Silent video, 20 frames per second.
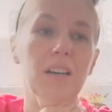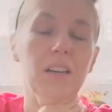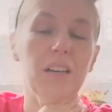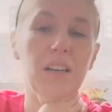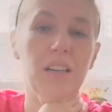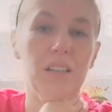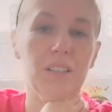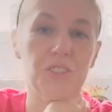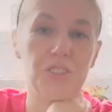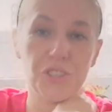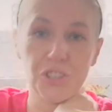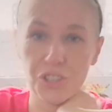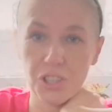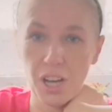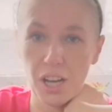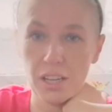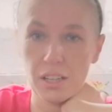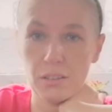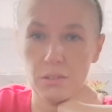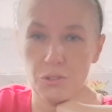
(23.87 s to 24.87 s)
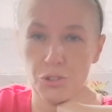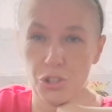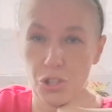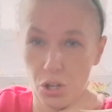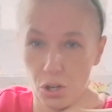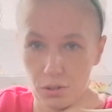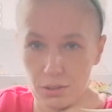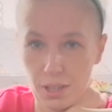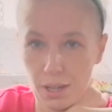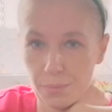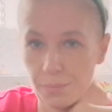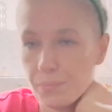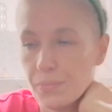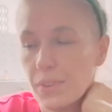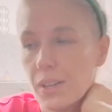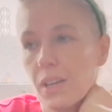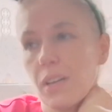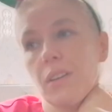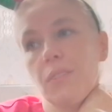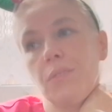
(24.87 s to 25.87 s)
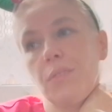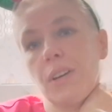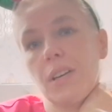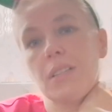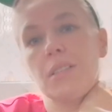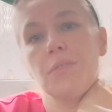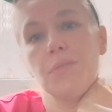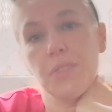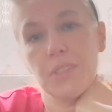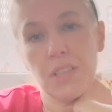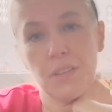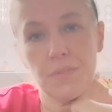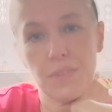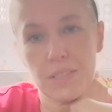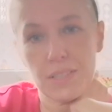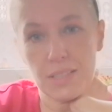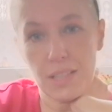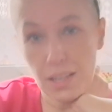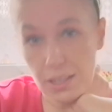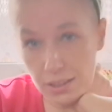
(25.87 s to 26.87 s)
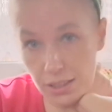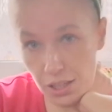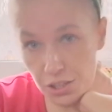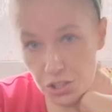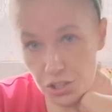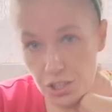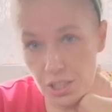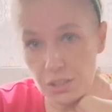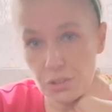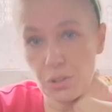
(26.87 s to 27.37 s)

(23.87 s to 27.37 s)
E, dzisiaj środa. Więc witam Was serdecznie,